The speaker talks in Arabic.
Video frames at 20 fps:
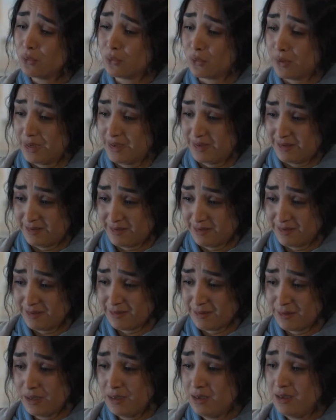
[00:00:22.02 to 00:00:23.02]
وانا
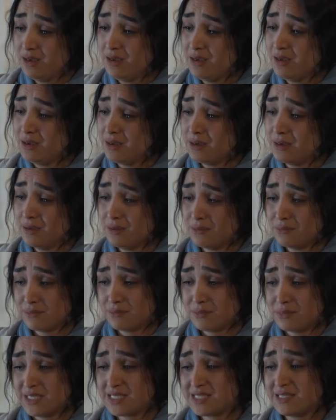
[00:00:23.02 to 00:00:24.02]

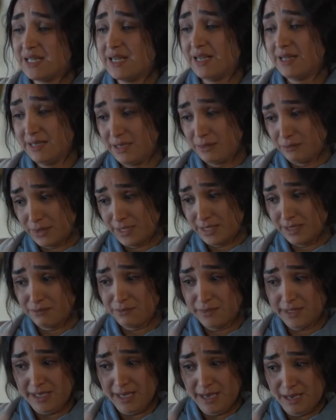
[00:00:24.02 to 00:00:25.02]
بس لاني
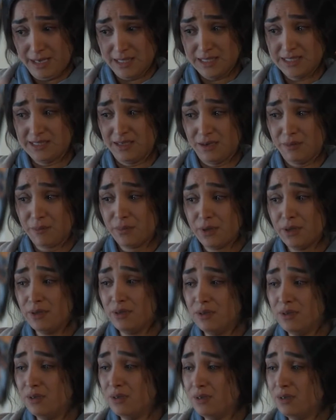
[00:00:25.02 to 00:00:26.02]
بنت بتحاسب
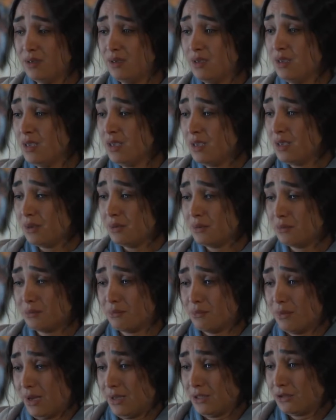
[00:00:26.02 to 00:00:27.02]

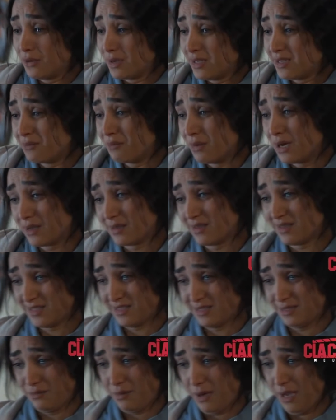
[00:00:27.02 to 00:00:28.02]
مع انه انا ما
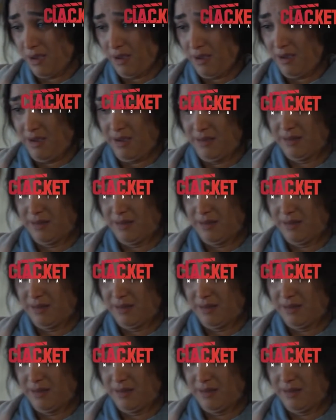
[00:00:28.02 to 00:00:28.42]
غلطت بحق